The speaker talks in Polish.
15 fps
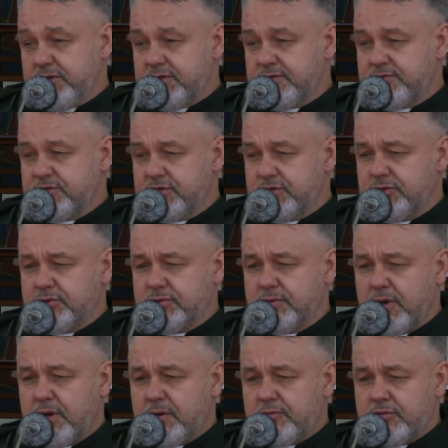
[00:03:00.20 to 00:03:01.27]
się w życiu.
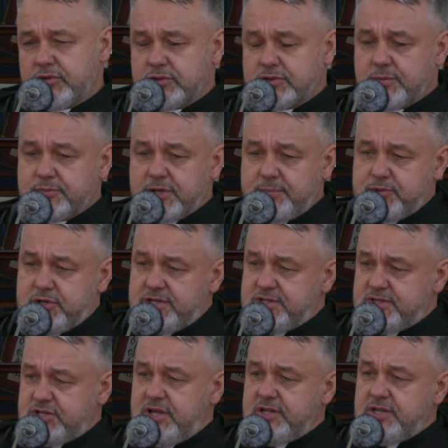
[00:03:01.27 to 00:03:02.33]
I to są te
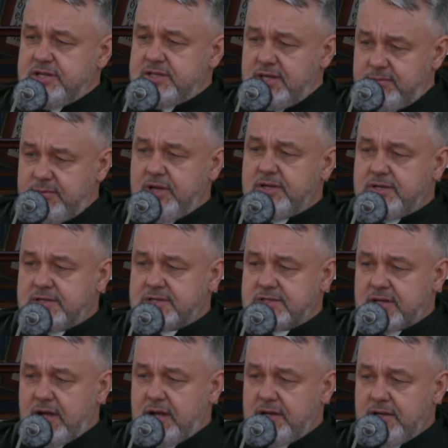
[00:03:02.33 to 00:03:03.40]
przestrzenie i te
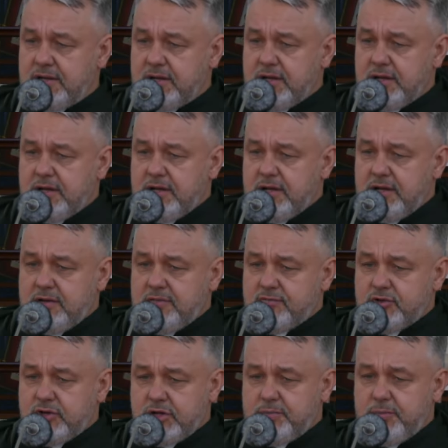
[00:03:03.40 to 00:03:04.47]
miejsca, e, w
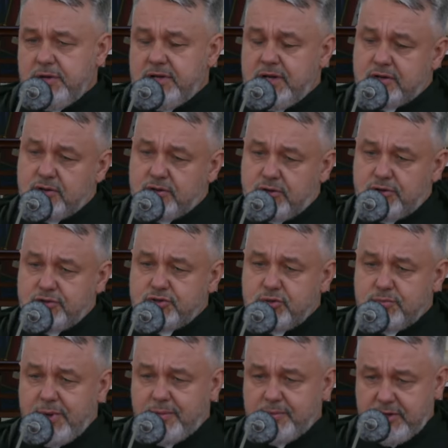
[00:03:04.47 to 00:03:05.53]
których my jako
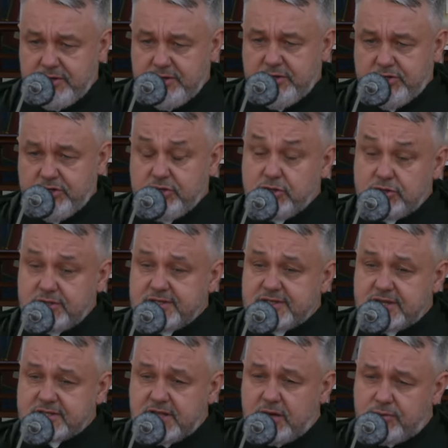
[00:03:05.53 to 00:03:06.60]
Kościół mamy iść. I to, co jest
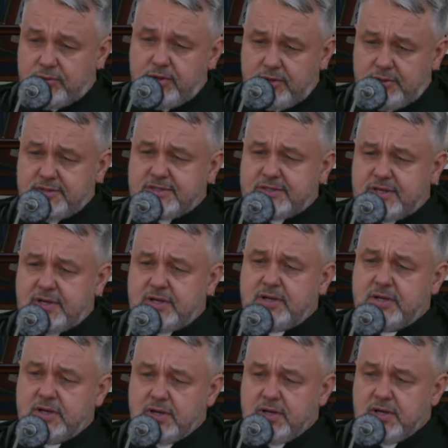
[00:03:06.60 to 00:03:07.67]
zaskakujące
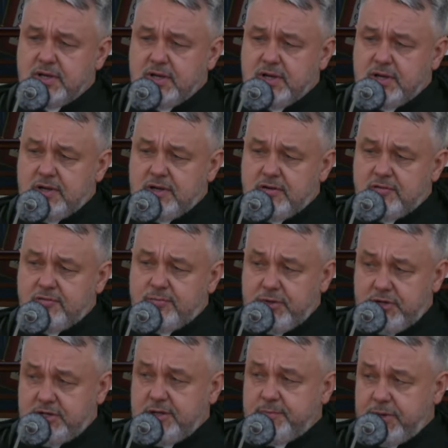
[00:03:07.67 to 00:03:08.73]
e, w
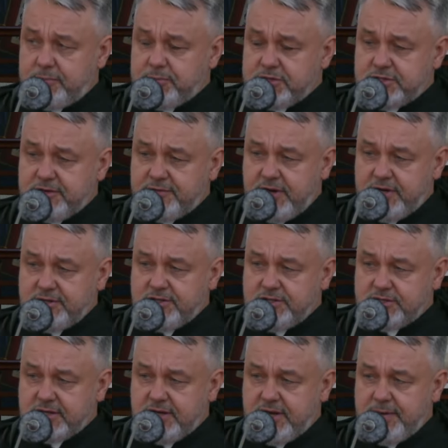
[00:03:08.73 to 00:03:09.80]
myśli papieża
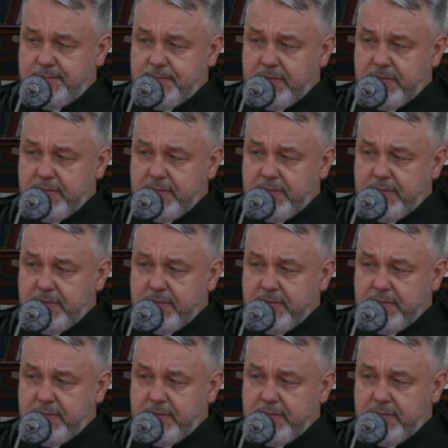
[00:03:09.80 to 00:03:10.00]
Franciszka,